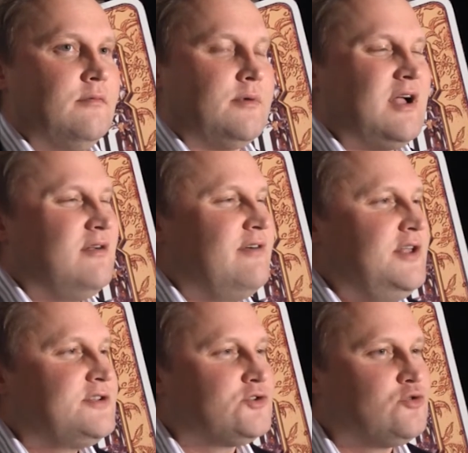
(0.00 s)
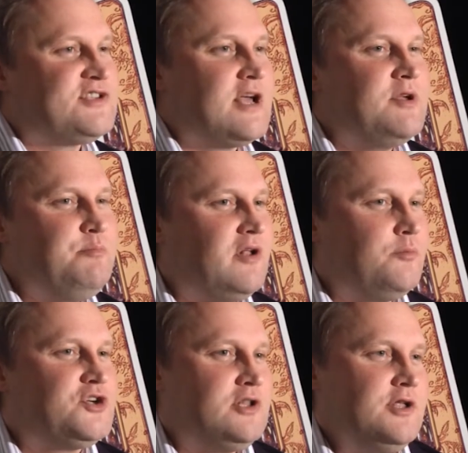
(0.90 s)
как говорится, что самое первое
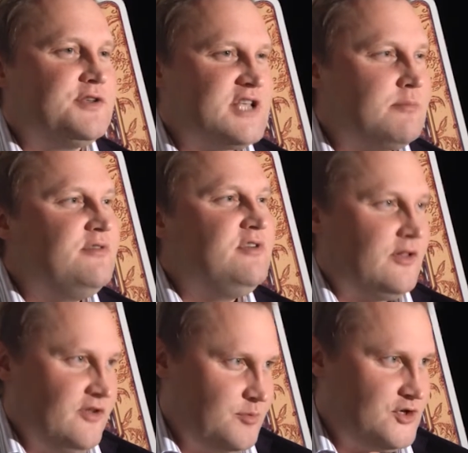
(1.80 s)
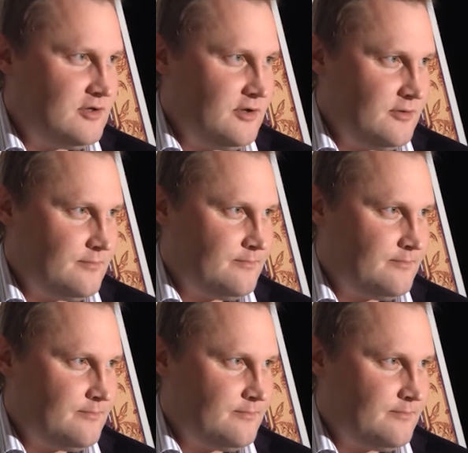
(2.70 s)
впечатление – самое верное впечатление